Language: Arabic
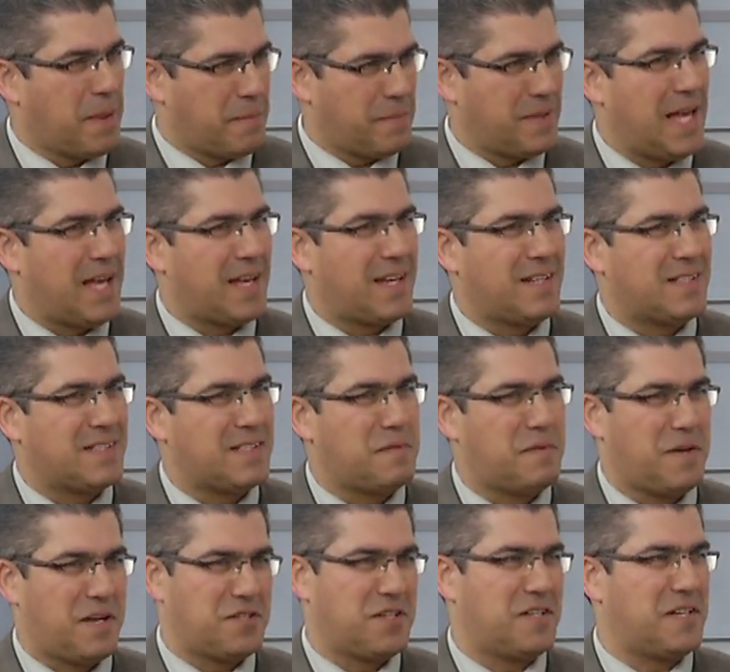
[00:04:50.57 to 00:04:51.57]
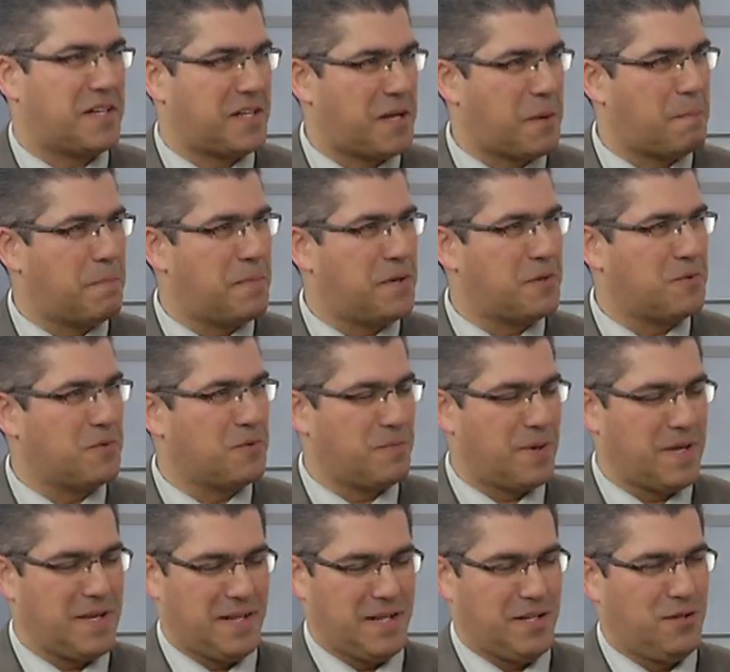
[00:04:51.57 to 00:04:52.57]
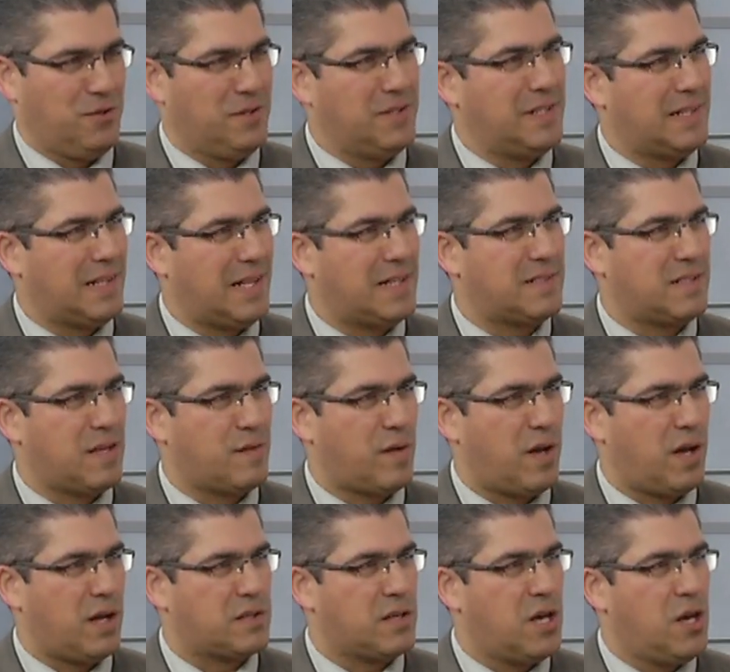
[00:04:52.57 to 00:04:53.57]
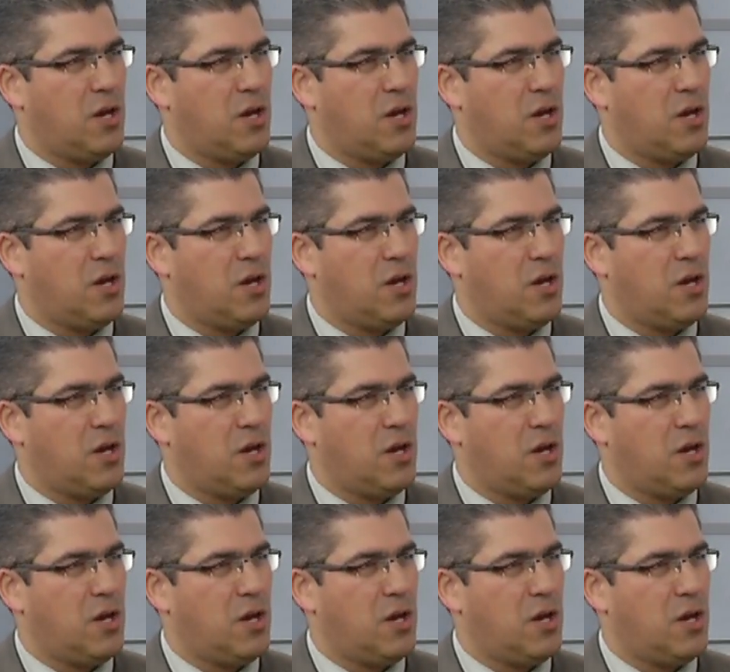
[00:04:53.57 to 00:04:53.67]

بداخل الصفحه عشان اكبر ويبين انه عندي ثلاث صفحات في